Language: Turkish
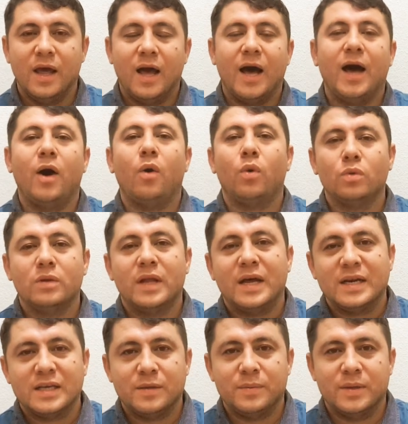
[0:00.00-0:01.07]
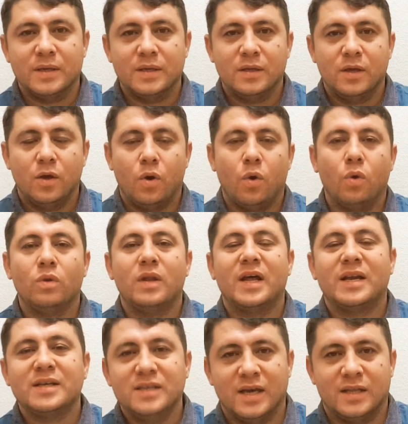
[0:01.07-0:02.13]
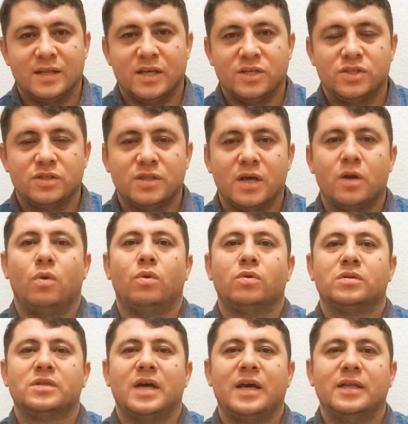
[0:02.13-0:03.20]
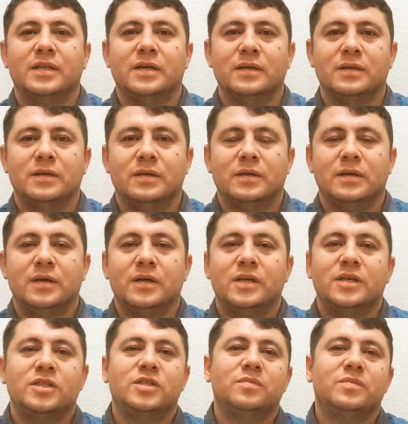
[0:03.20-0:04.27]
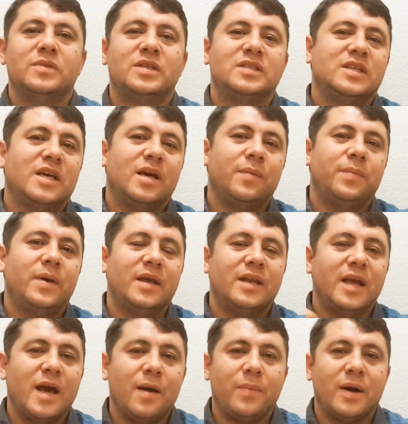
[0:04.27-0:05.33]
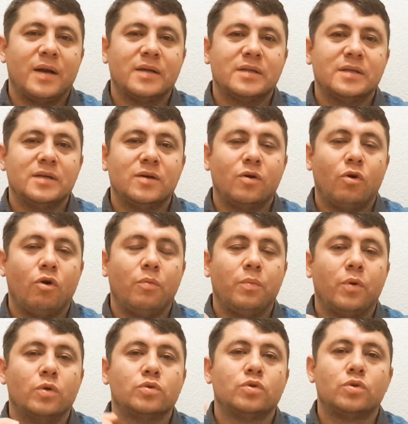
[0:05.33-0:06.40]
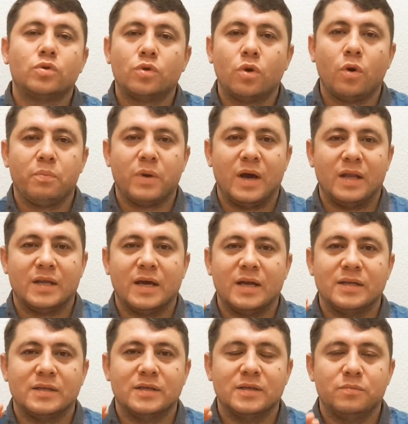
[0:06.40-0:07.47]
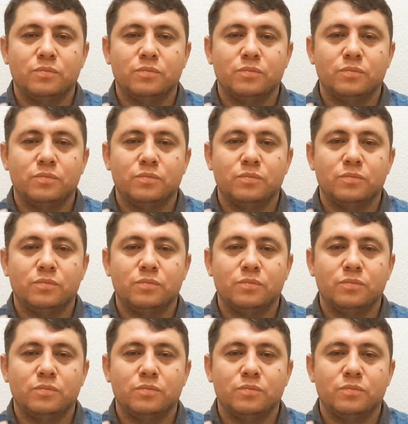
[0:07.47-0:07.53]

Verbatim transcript: Ha onlar gibi onların yandaşından olsaydı şimdi CHP ne yapardı? Hop oturur hop kalkardı.